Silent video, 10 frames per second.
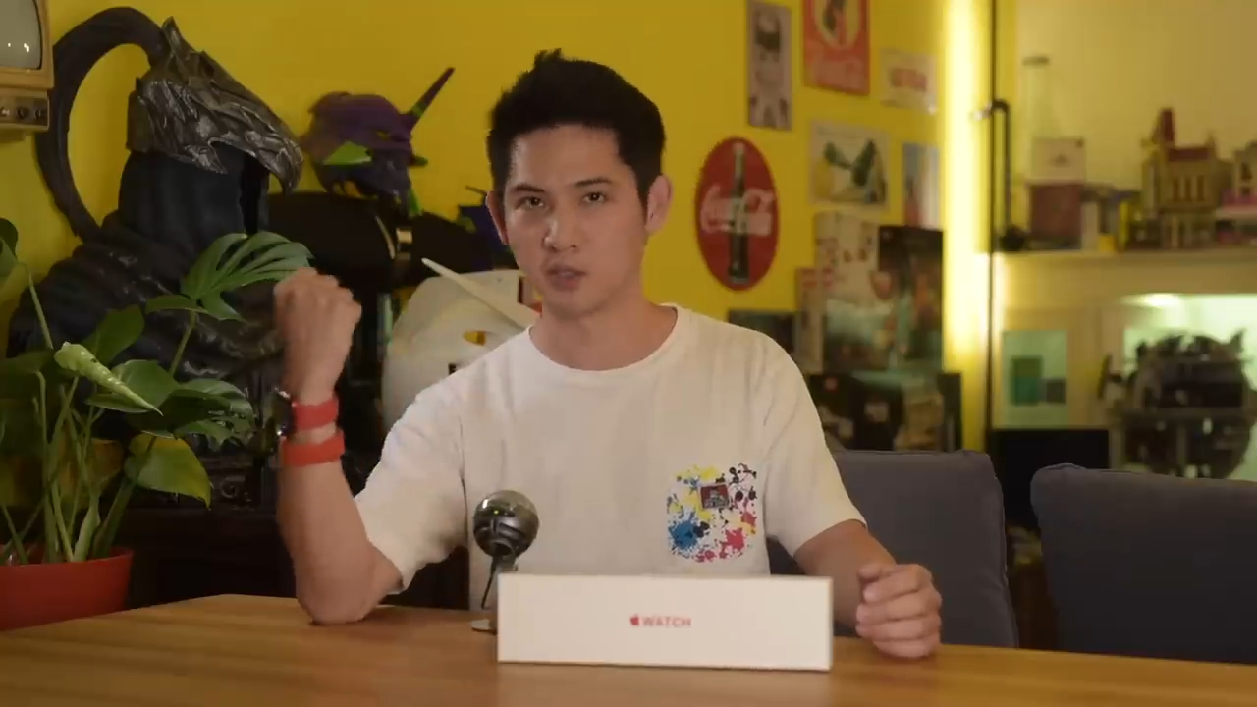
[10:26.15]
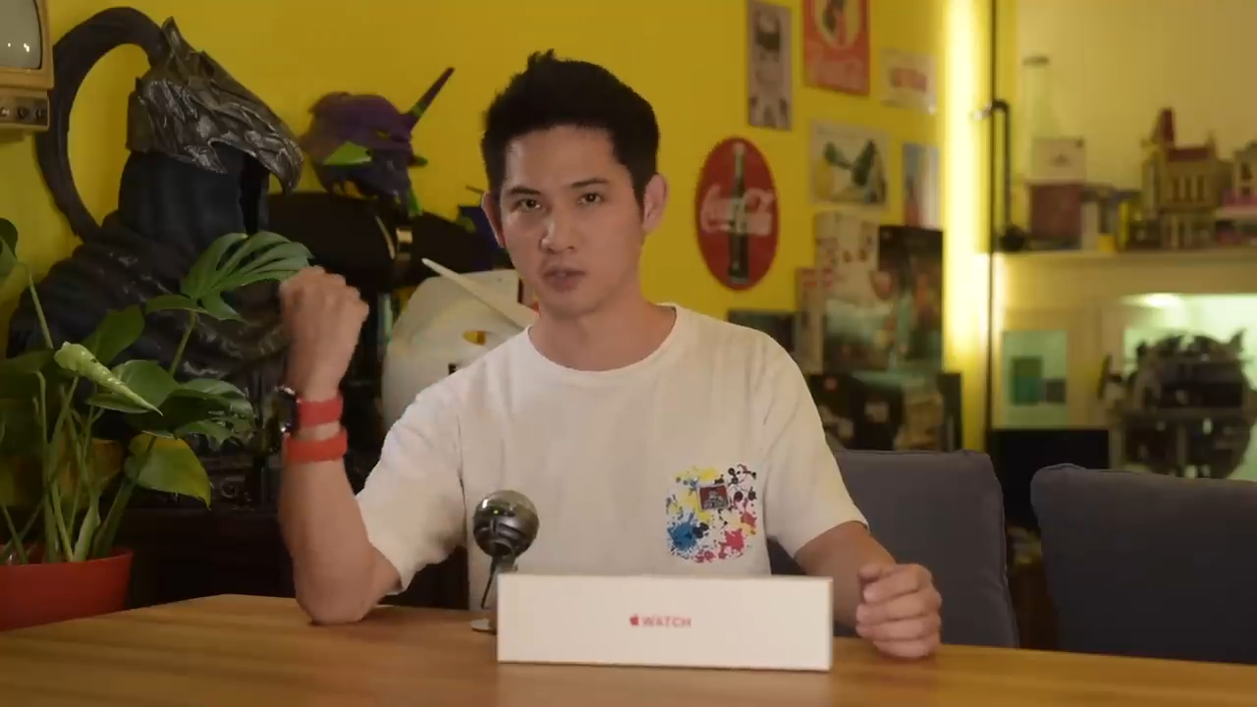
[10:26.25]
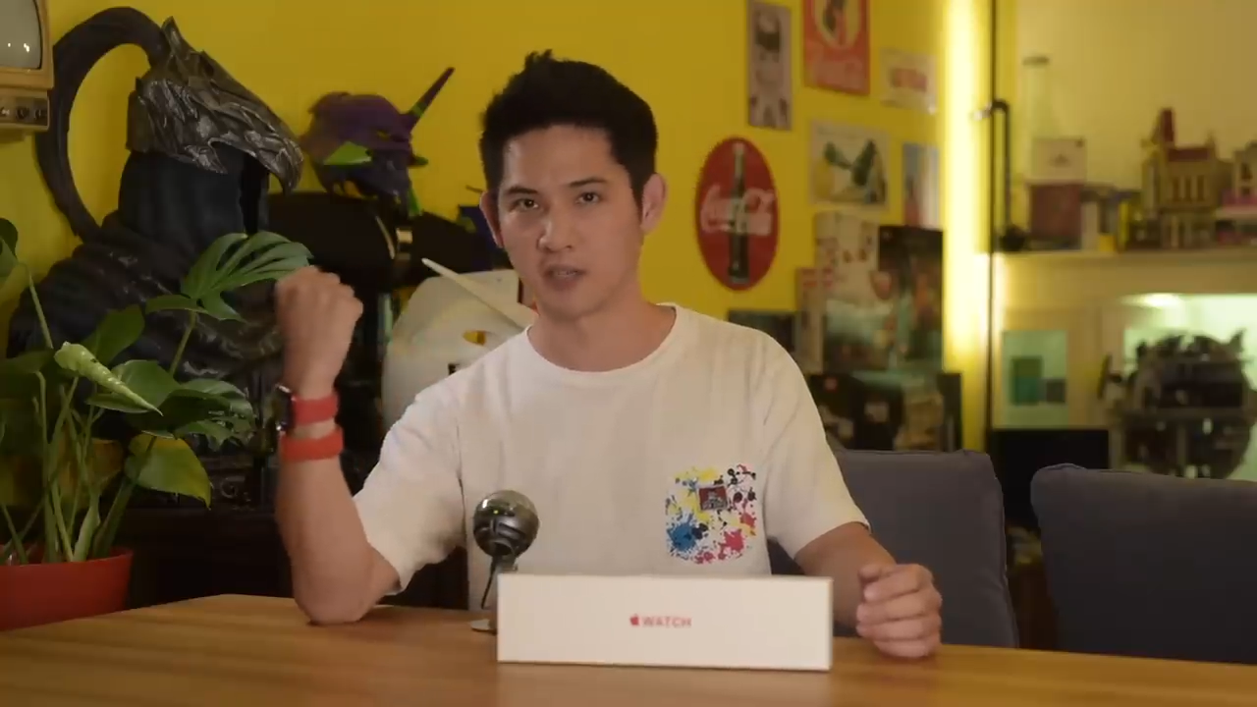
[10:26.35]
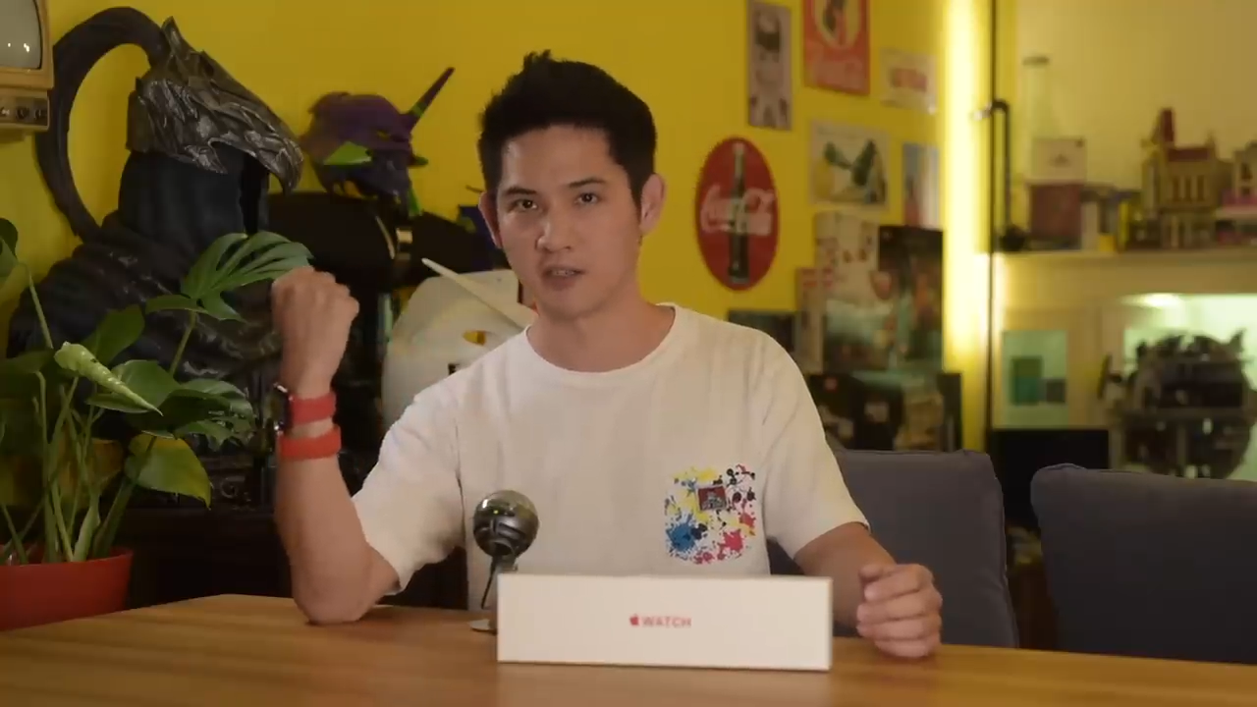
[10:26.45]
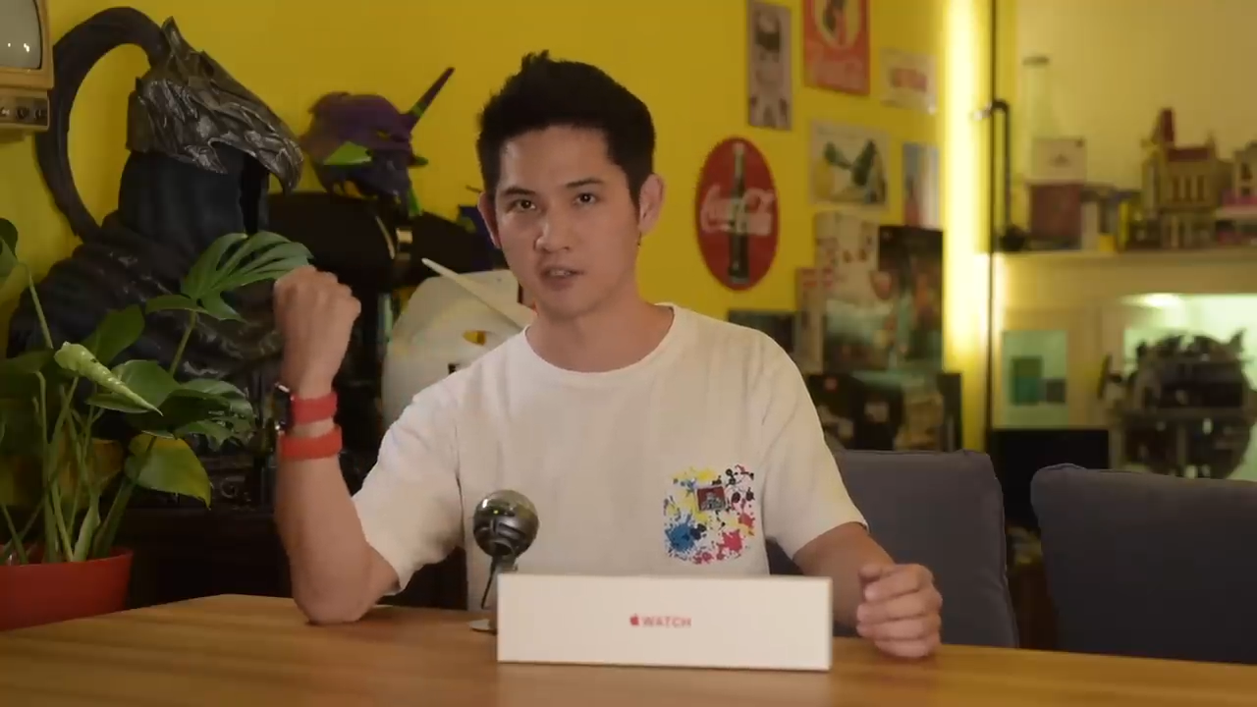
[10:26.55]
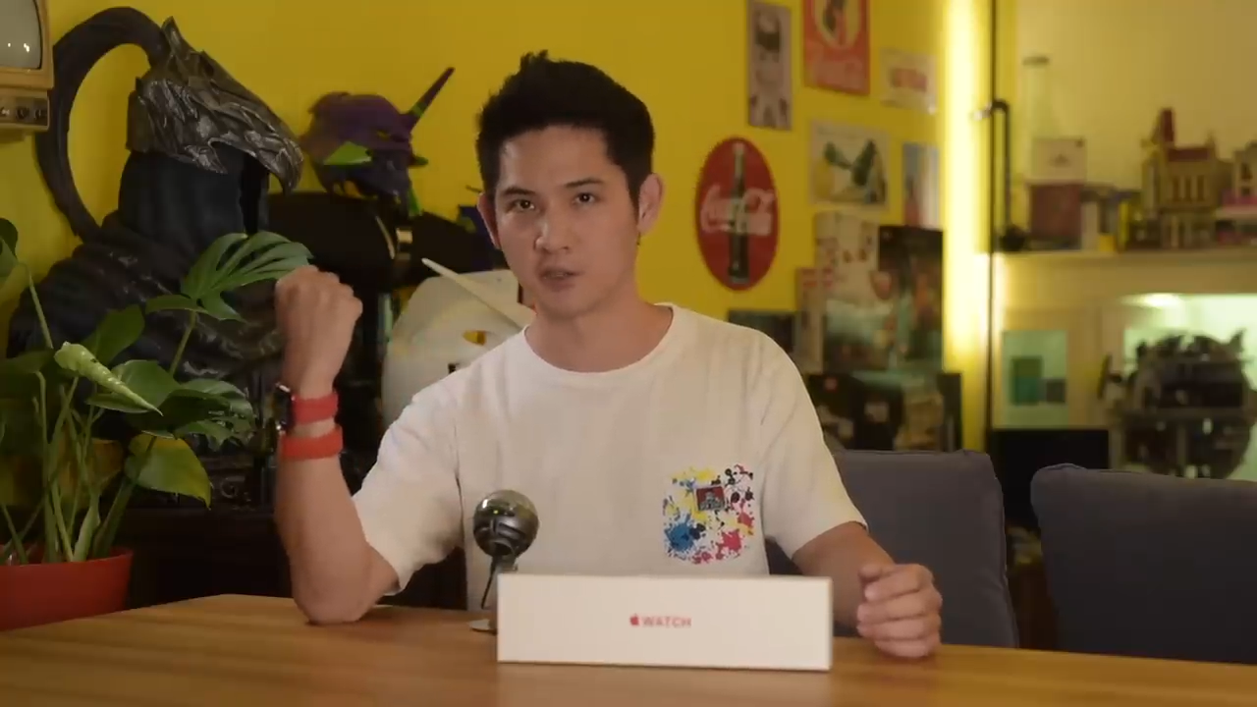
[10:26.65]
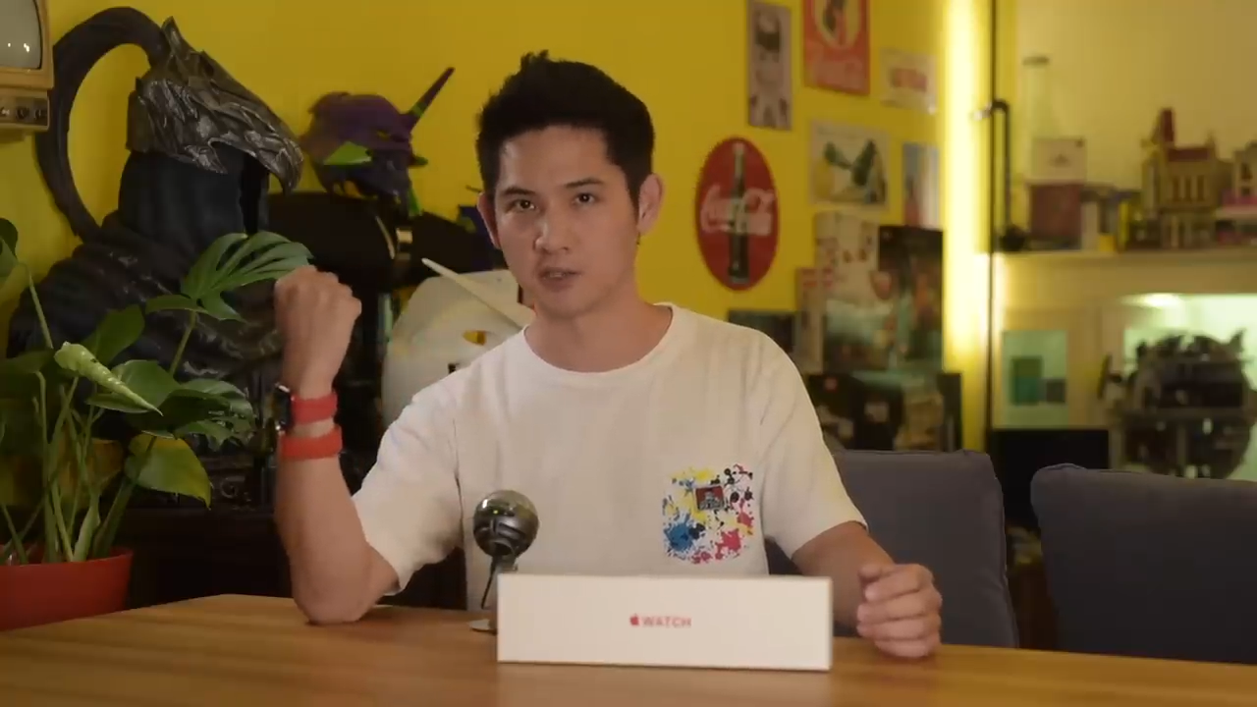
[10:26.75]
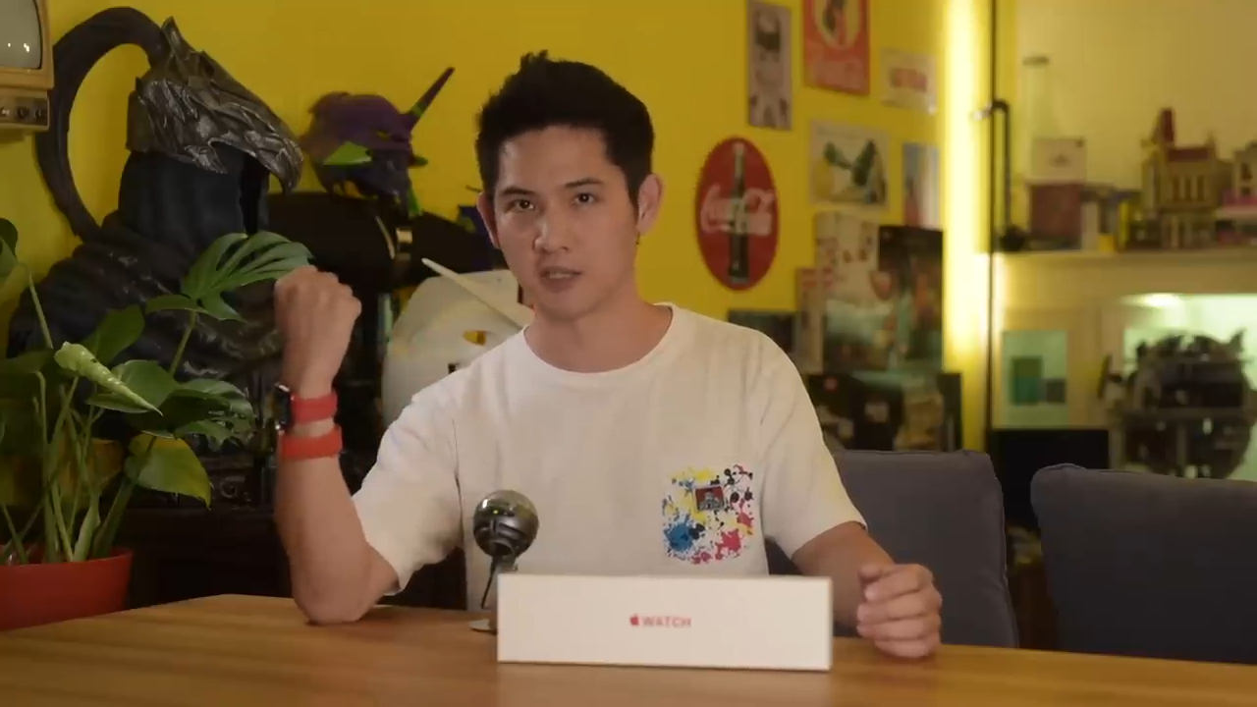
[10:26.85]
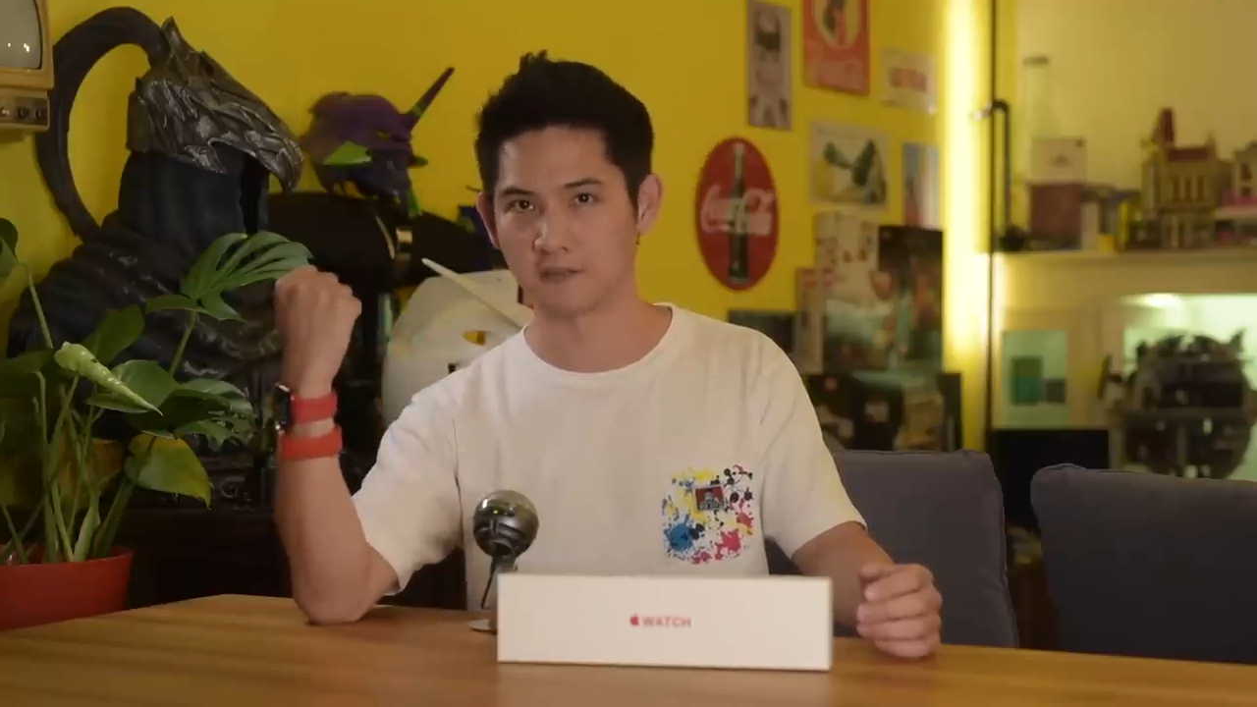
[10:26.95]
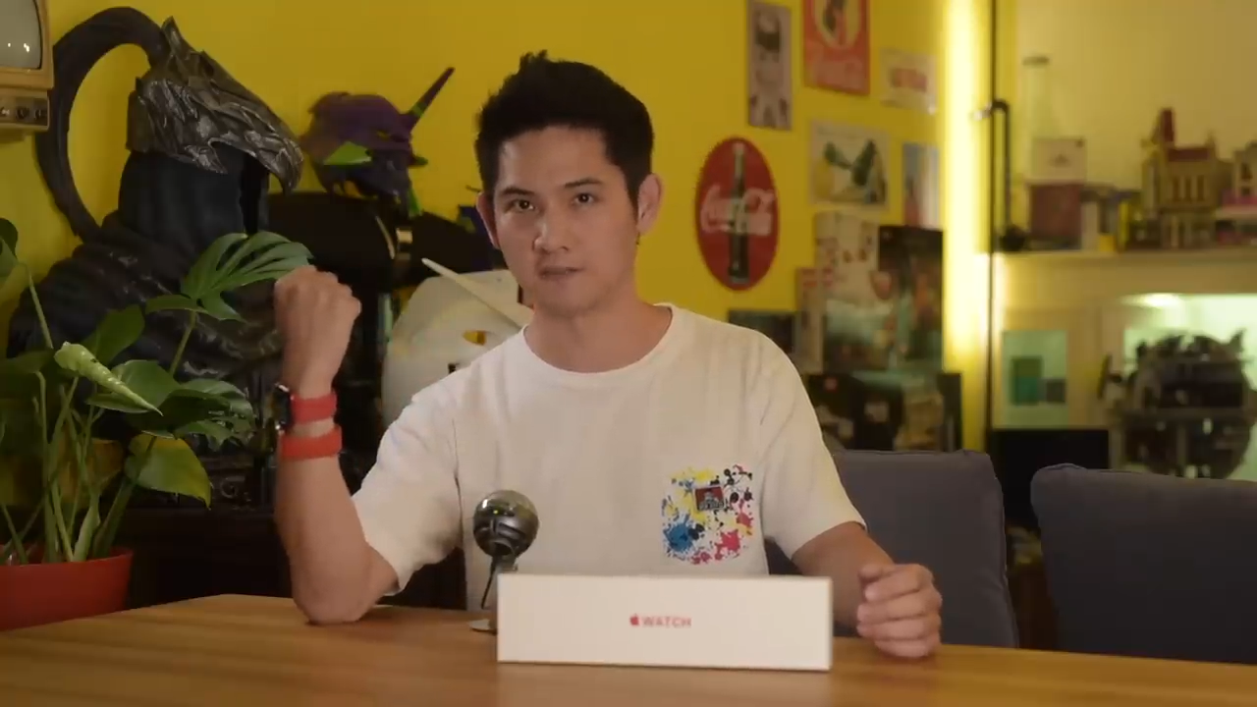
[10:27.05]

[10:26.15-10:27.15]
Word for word: 就在你的手上。